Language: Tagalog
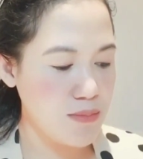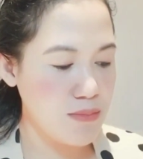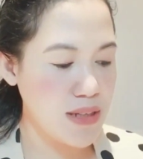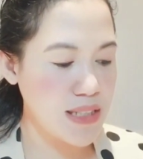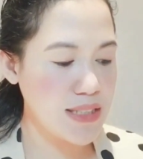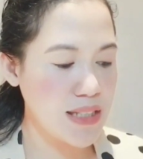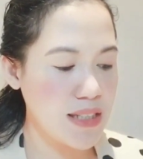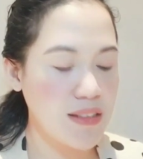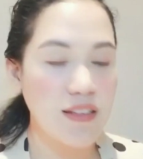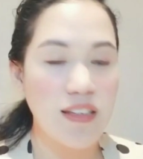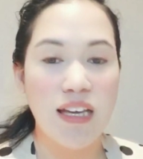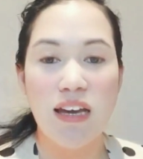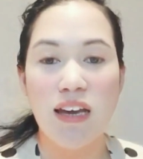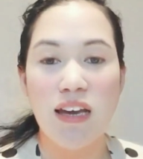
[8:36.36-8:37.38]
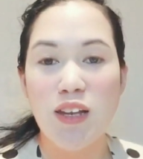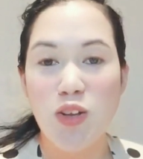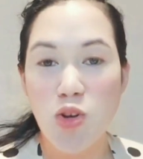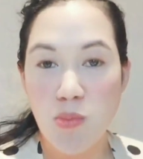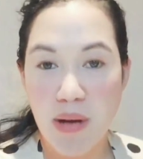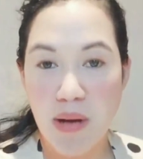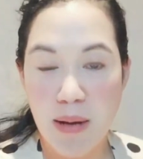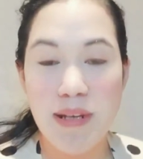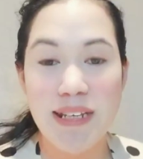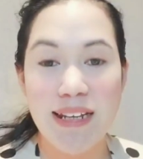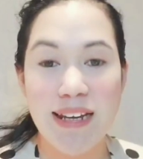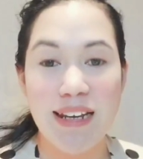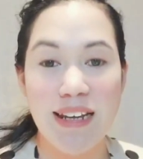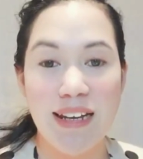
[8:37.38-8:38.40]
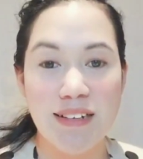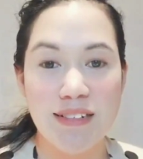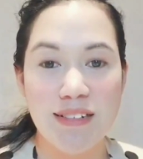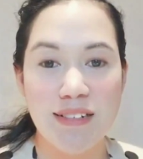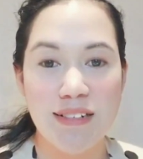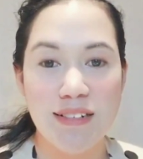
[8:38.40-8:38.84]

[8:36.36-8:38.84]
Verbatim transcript: Basta't lumaban ka lang